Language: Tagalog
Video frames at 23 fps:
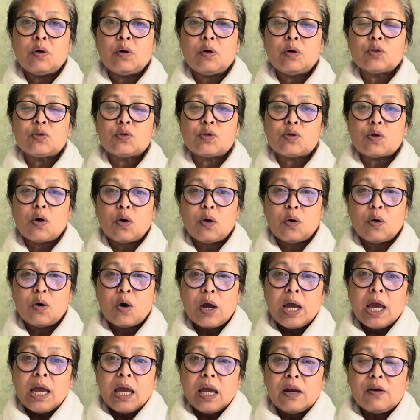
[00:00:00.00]
So,
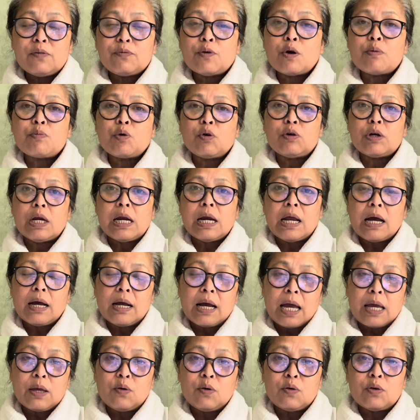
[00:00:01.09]
inform ko na lang
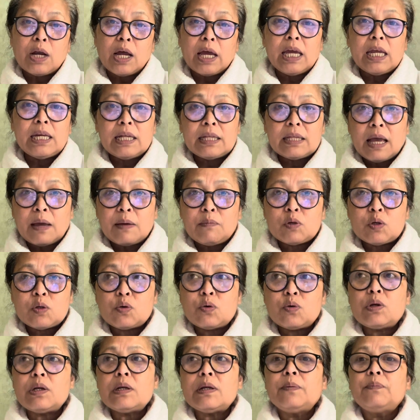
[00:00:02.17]
kayo na anytime
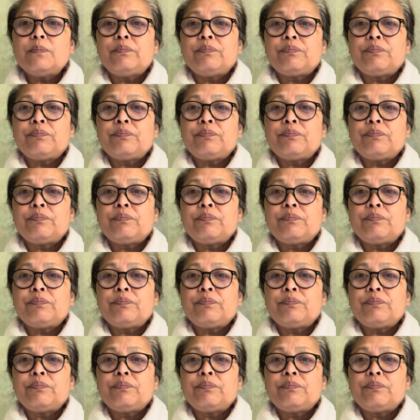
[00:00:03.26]
soon,